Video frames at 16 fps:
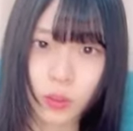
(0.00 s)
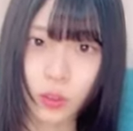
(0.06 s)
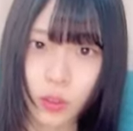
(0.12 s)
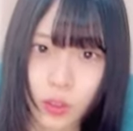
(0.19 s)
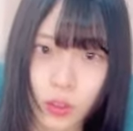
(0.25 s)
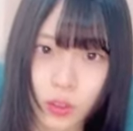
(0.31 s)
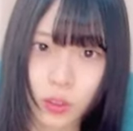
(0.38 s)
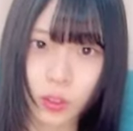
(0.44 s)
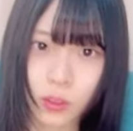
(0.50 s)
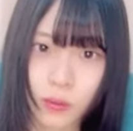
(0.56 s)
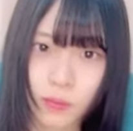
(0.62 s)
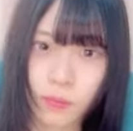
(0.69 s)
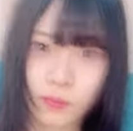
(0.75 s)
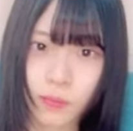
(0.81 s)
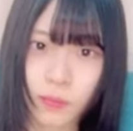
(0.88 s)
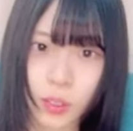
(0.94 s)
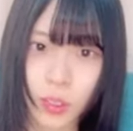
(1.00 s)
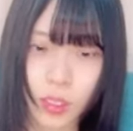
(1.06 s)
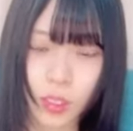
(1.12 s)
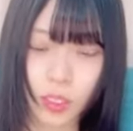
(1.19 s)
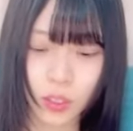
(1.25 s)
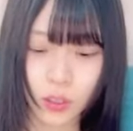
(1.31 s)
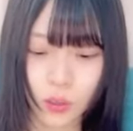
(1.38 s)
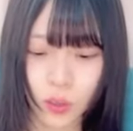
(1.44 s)
普通に
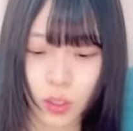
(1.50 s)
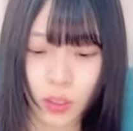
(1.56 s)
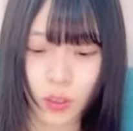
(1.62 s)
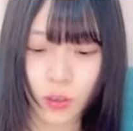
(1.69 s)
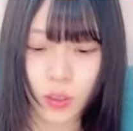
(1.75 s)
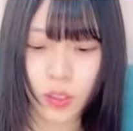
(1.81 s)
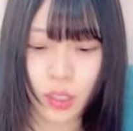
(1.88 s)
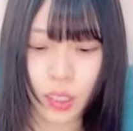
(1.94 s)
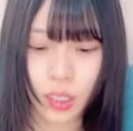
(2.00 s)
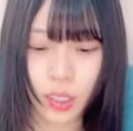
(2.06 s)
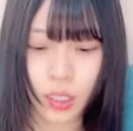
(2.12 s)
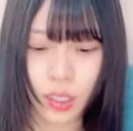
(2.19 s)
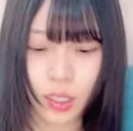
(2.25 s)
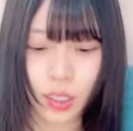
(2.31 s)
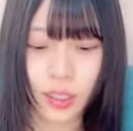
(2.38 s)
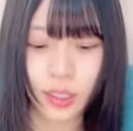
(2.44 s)
そう昨日さ